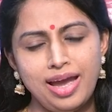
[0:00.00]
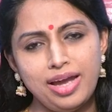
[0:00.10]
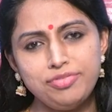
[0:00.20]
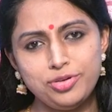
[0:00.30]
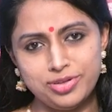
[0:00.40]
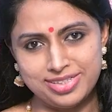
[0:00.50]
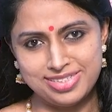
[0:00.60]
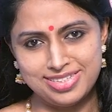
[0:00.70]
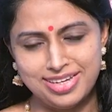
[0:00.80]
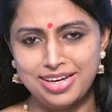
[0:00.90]
హాయ్
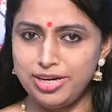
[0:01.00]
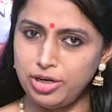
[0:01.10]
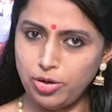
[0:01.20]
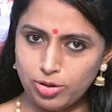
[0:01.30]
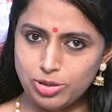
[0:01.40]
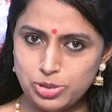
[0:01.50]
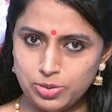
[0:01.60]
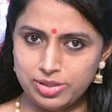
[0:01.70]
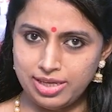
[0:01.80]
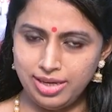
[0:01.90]
వ్యూయర్స్ నేను డాక్టర్
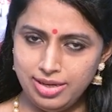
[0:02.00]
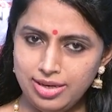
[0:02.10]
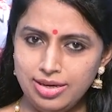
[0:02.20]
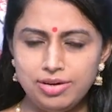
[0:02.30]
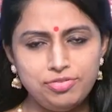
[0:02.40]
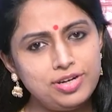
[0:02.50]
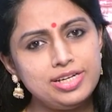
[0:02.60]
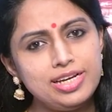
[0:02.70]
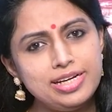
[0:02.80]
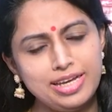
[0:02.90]
జ్యోతి
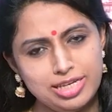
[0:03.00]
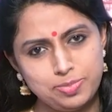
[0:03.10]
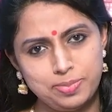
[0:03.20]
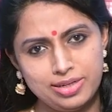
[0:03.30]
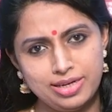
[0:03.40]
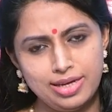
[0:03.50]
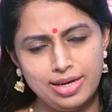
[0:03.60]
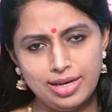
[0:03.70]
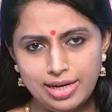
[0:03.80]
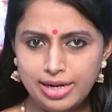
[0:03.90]
ఫర్టిలిటీ ఎక్స్పర్ట్
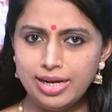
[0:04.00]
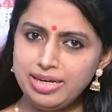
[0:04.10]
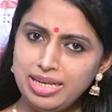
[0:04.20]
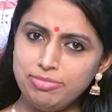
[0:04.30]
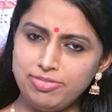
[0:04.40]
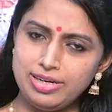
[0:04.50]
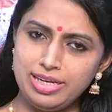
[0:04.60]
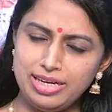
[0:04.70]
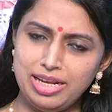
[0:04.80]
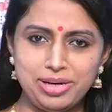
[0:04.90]
లీడింగ్ టీమ్
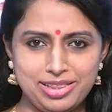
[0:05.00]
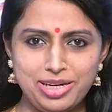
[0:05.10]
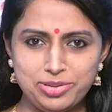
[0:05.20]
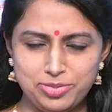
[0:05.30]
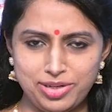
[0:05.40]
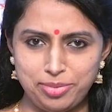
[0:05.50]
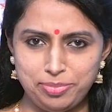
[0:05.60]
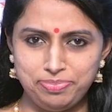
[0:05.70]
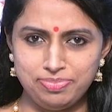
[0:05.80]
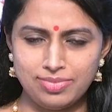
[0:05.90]
ఫార్టీ నేను మాట్లాడుతున్నాను
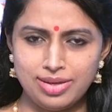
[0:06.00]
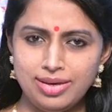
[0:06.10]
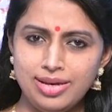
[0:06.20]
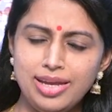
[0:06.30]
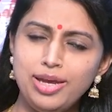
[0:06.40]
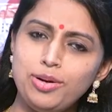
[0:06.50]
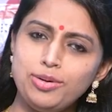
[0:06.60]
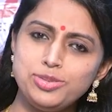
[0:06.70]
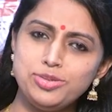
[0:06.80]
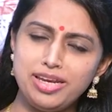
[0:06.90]

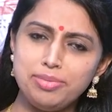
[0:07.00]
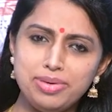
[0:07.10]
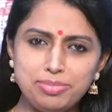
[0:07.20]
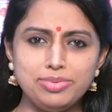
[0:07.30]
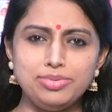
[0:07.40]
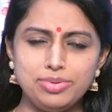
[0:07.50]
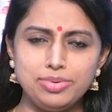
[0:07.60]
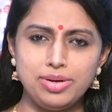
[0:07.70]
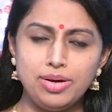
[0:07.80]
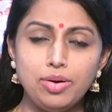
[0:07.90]
ఈరోజు నేను మీ ముందు
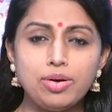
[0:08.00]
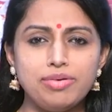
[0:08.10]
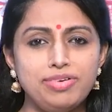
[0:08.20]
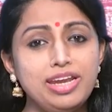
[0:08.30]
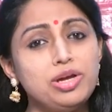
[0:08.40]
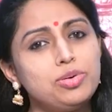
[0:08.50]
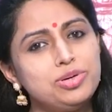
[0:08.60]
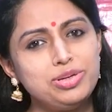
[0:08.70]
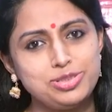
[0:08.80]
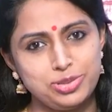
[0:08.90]
ఒక వెరీ
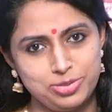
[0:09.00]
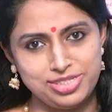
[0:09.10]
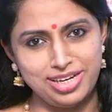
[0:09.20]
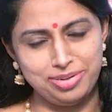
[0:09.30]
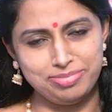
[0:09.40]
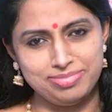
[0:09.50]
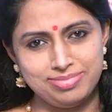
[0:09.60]
గుడ్ న్యూస్తో వచ్చాను